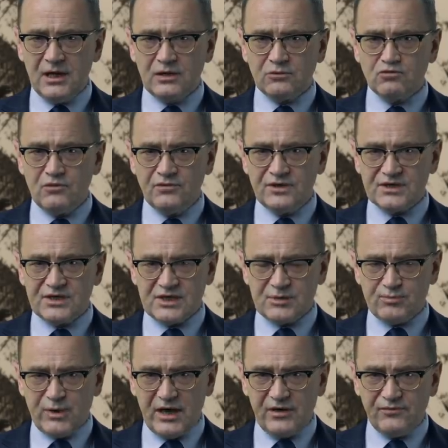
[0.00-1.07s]
głównie za
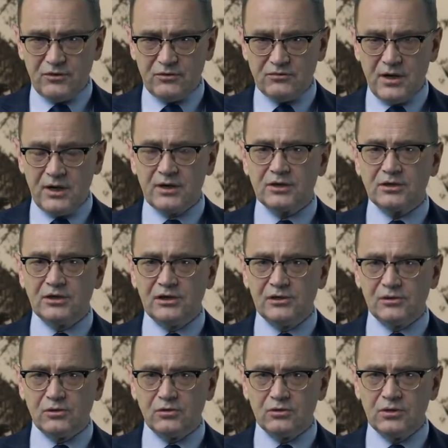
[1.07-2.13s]
sprawą
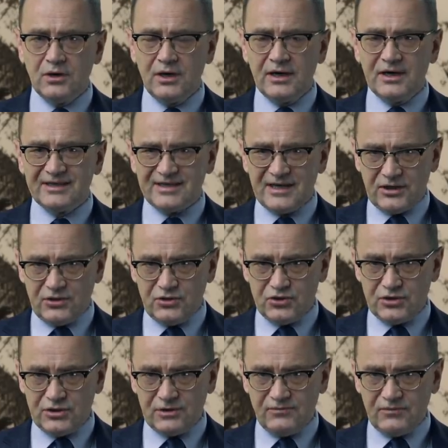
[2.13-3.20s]
kilku
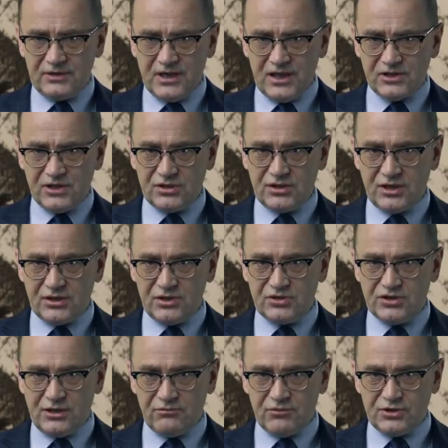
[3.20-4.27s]
tragicznych wydarzeń, jakie
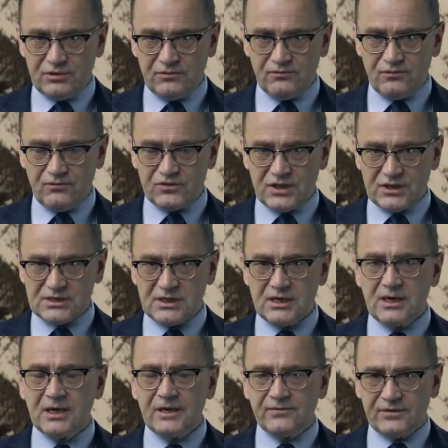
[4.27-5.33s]
działy się wówczas
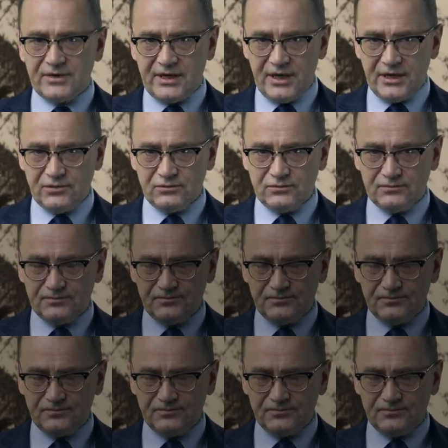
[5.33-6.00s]
w kraju.